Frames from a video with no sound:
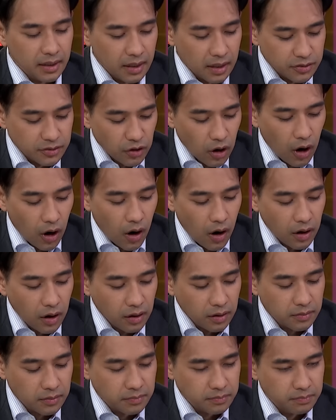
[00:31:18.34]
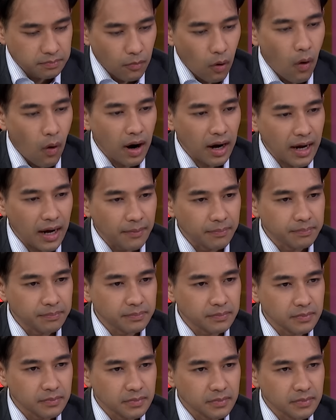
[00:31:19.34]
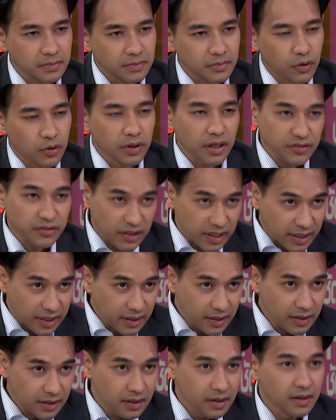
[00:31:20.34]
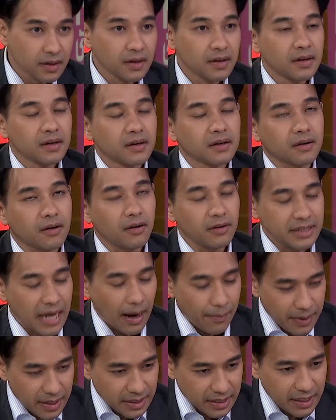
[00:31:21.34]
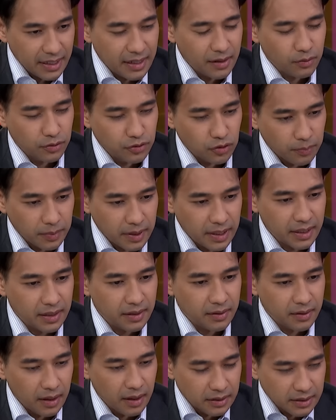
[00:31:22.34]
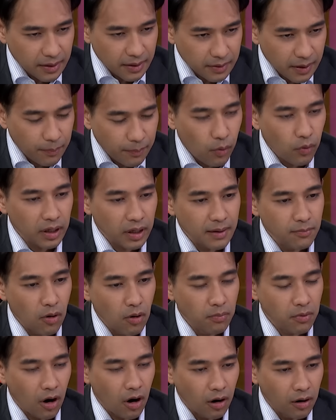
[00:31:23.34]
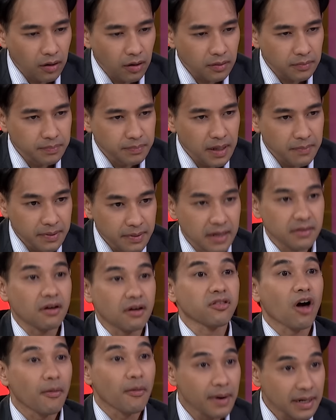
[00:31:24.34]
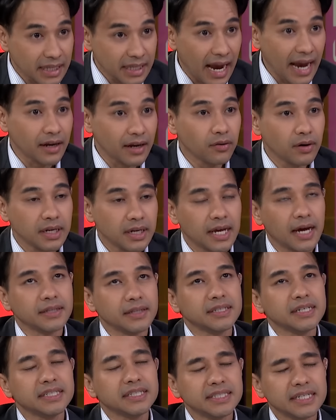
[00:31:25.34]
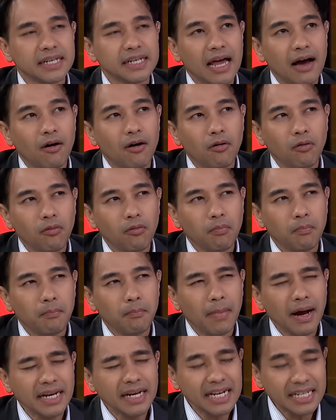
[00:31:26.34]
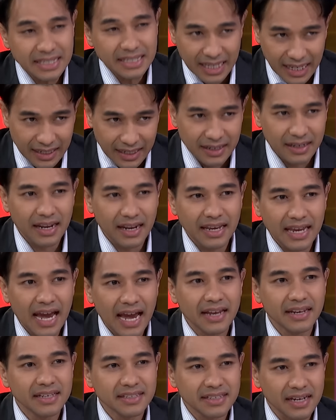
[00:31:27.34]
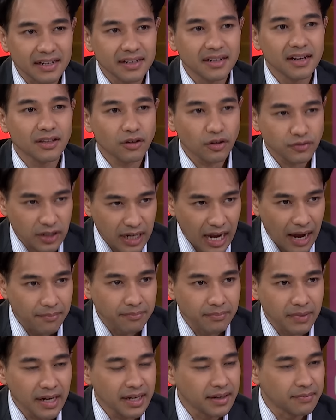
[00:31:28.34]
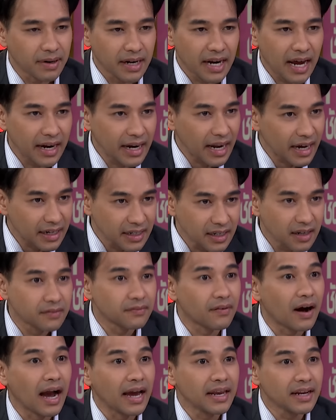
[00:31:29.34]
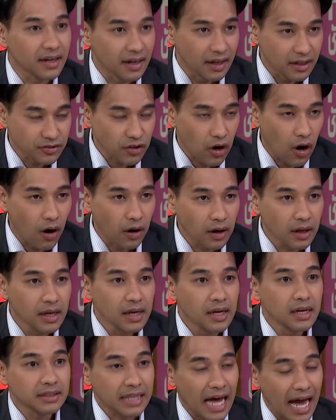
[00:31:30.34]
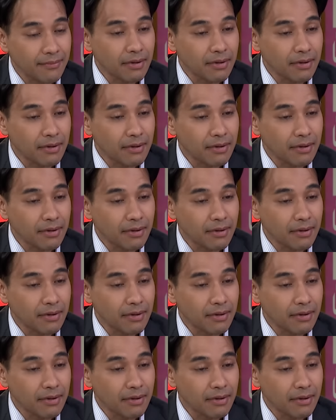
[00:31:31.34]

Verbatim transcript: อง112บวกกับคุณทักษิณใช่ก็ย้ำอีกทีคุณสมคิดถ้าจะพูดในมุมของเพื่อนๆส.ส.เพื่อไทยด้วยเนี่ยจริงๆแล้วไม่ได้ติดในแง่ที่จะนิรโทษกรรมให้บรรดานักเคลื่อนไหว112ไม่ติ